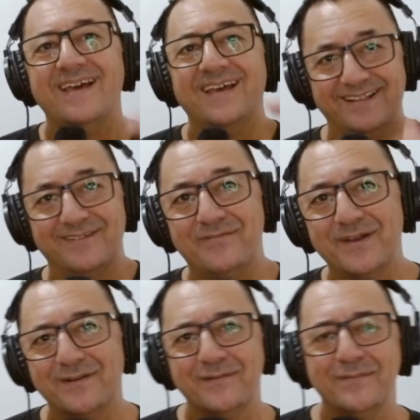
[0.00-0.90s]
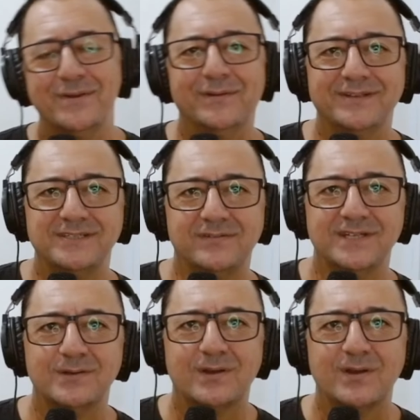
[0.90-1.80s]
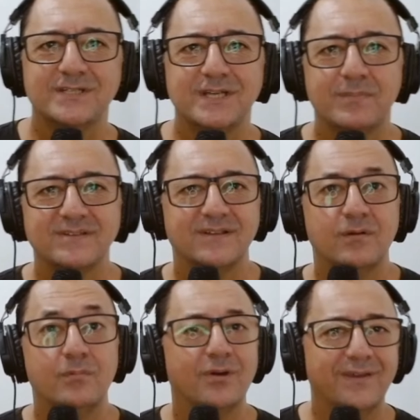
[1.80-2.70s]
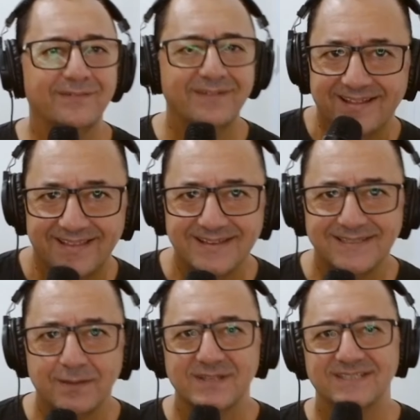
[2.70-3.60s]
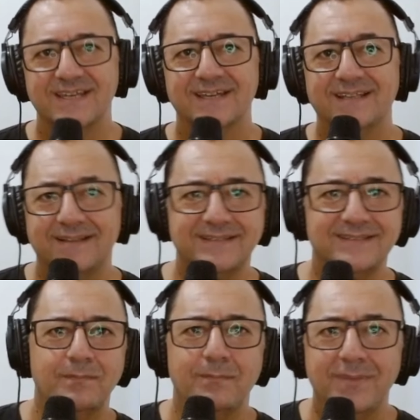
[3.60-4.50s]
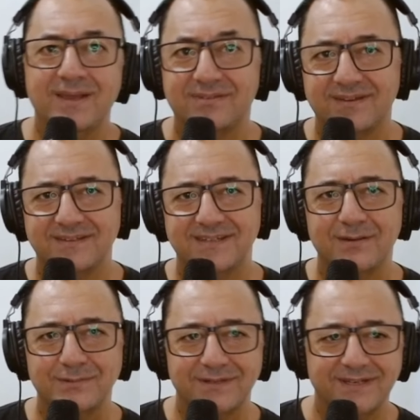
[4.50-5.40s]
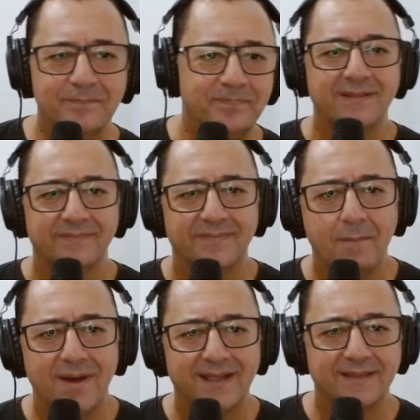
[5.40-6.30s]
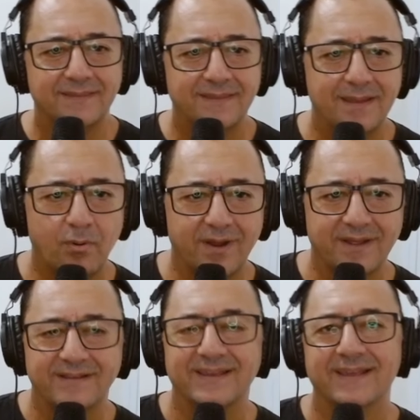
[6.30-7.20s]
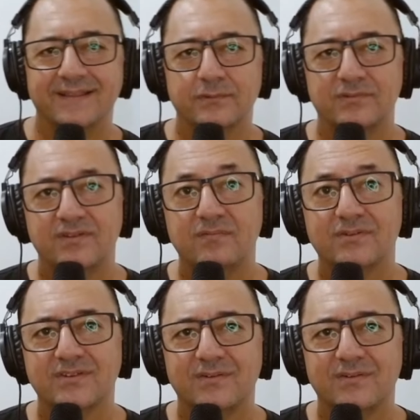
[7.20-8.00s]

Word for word: Então fica comigo neste vídeo que eu vou te apresentar um pouquinho desta mesinha aí, deste mixer de áudio aí, da marca Debra. Então se você